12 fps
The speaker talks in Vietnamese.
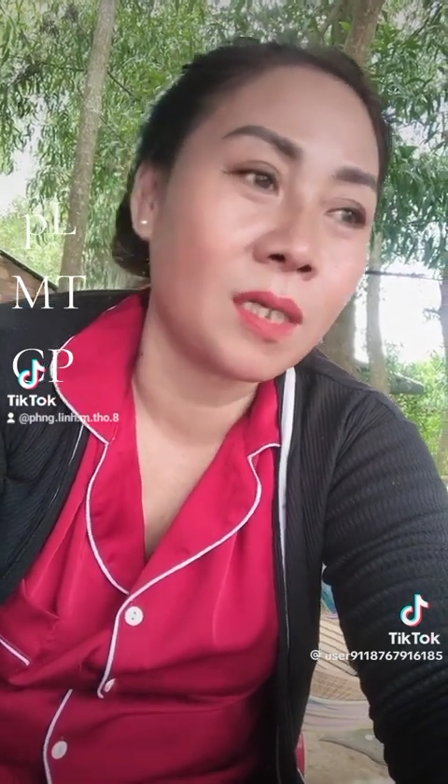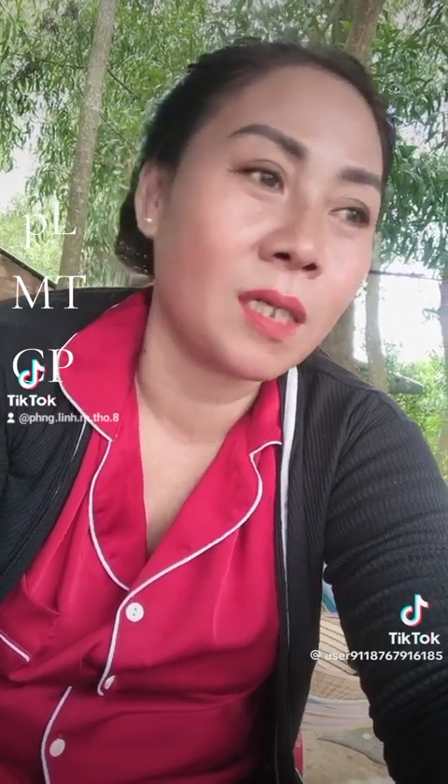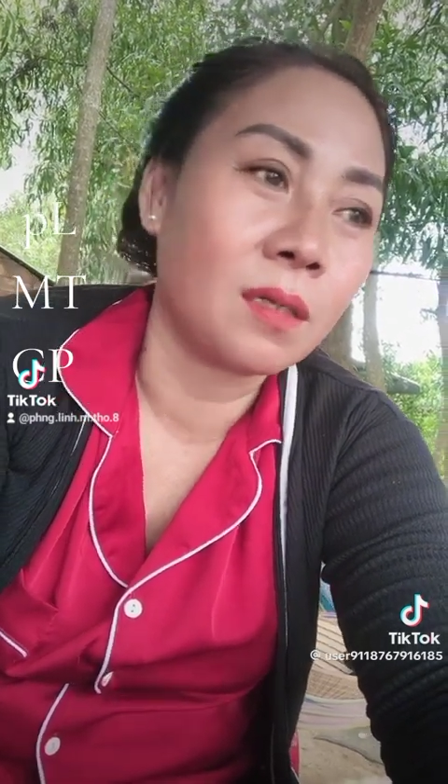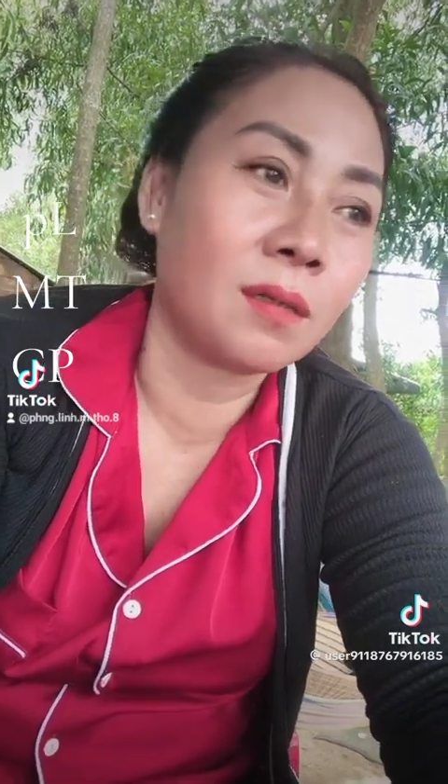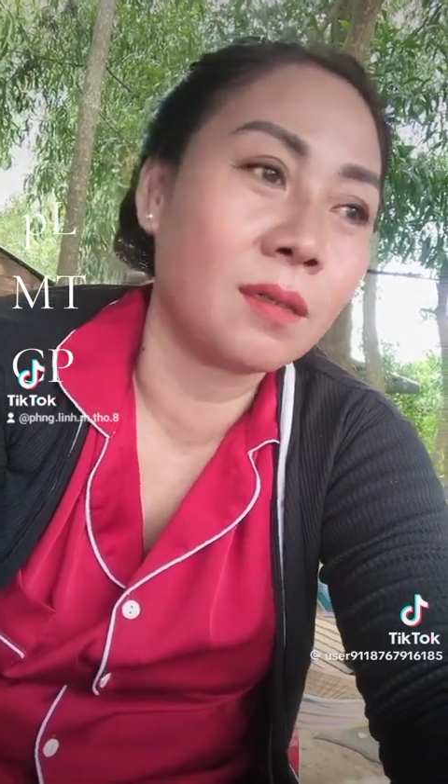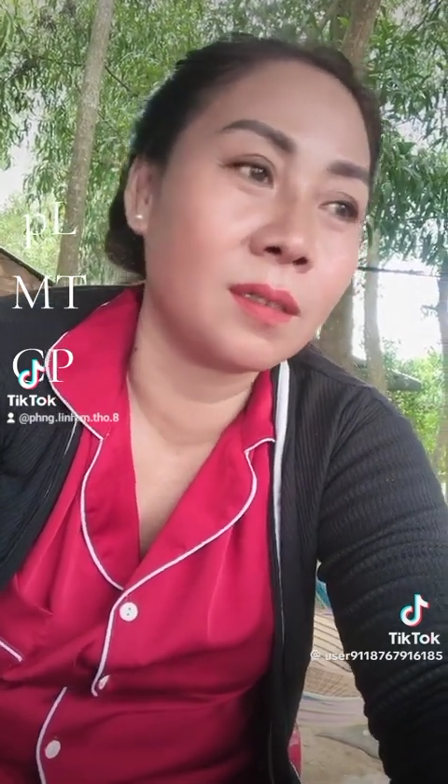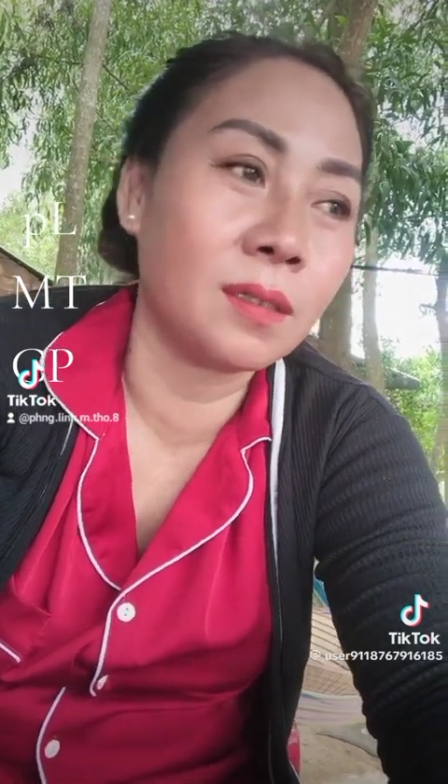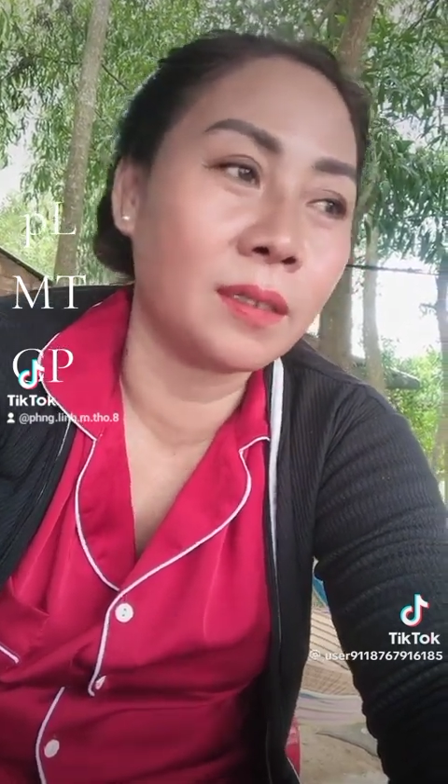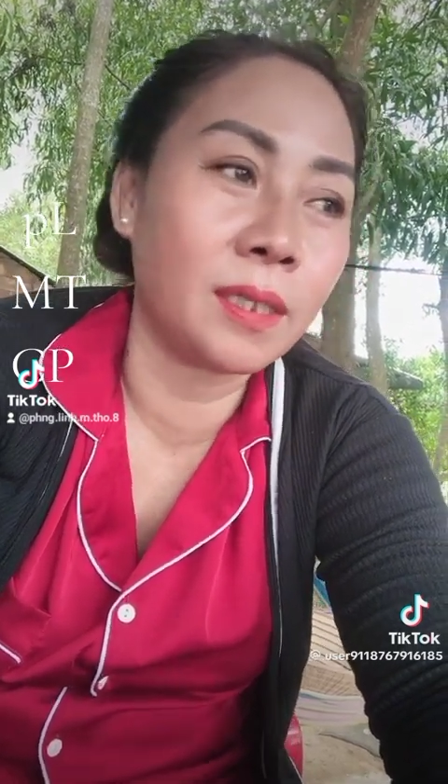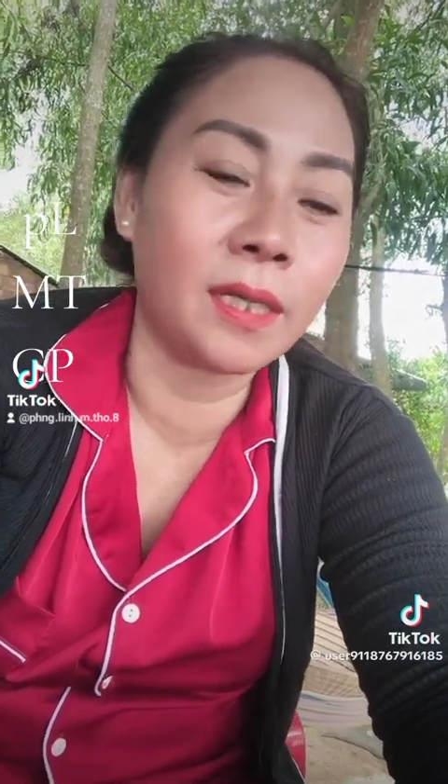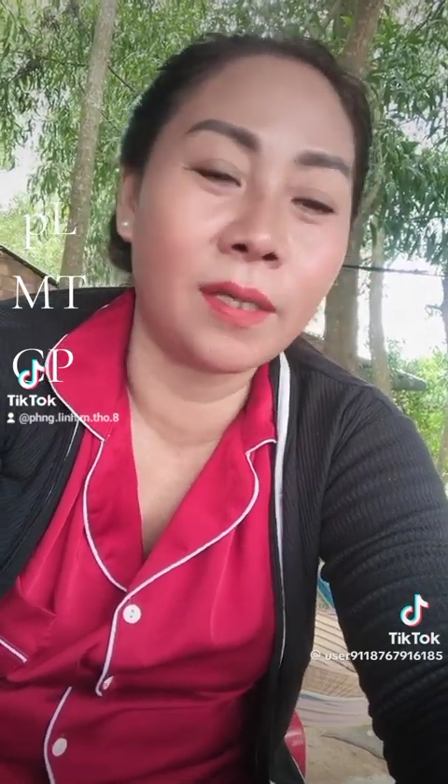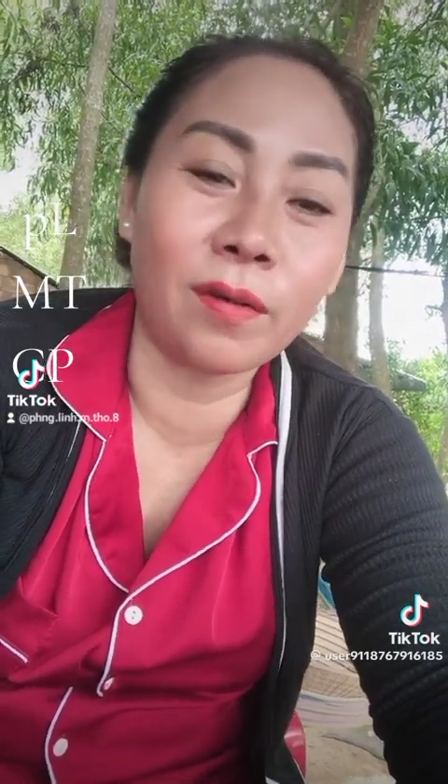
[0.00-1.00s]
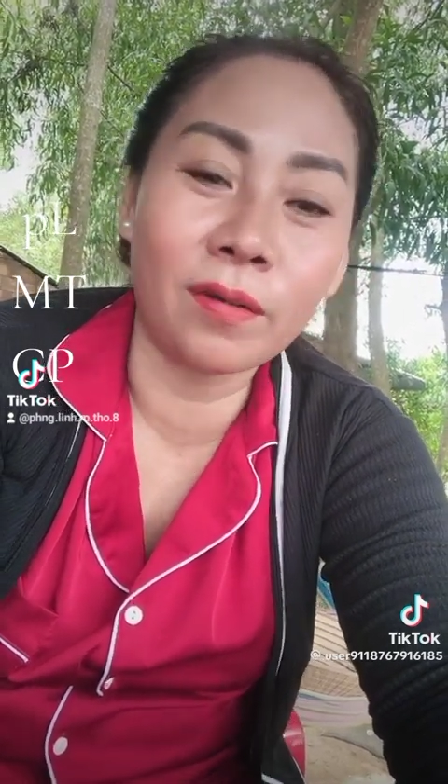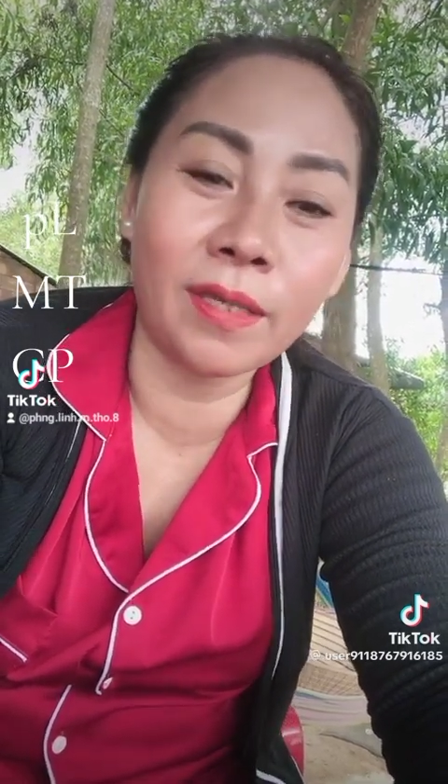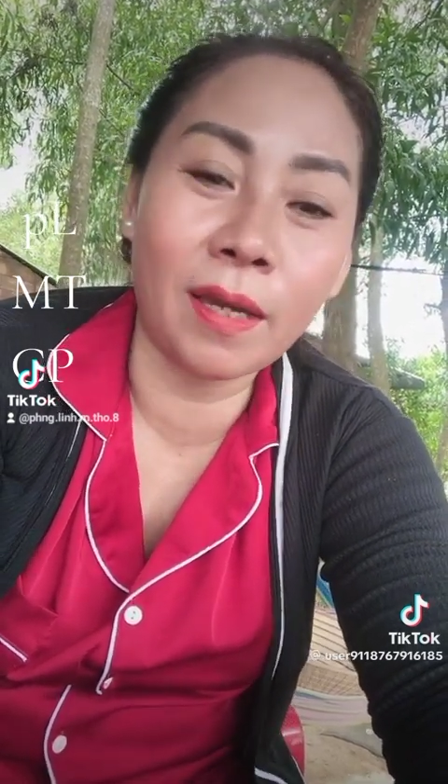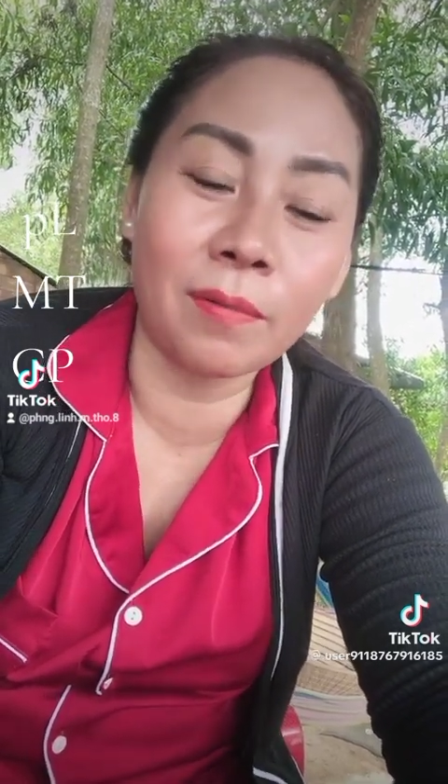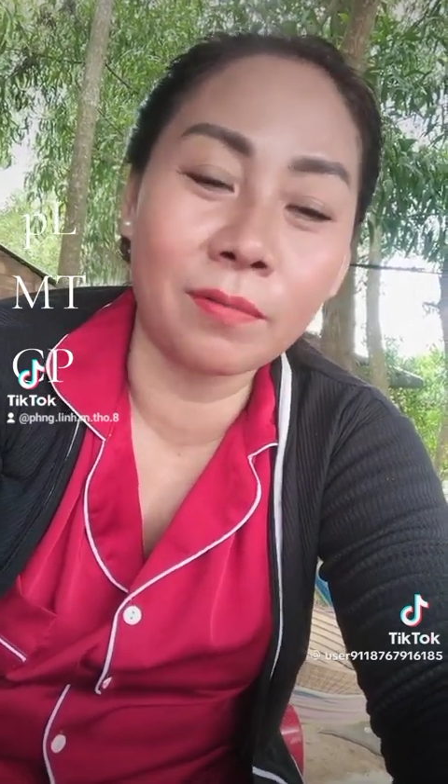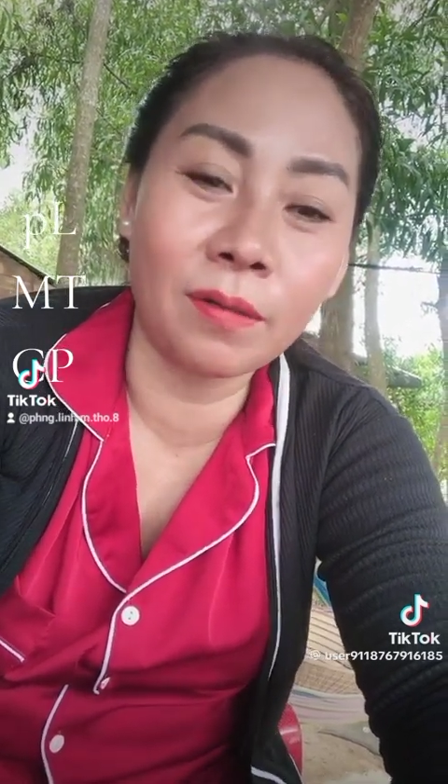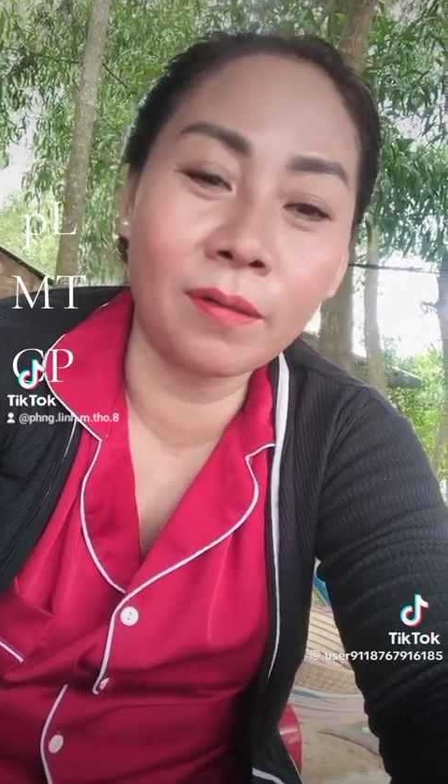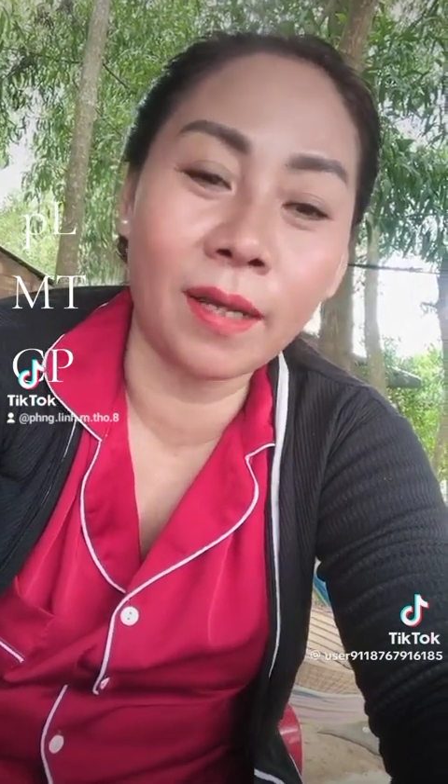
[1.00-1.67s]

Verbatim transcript: có người thì chọn chồng kiểu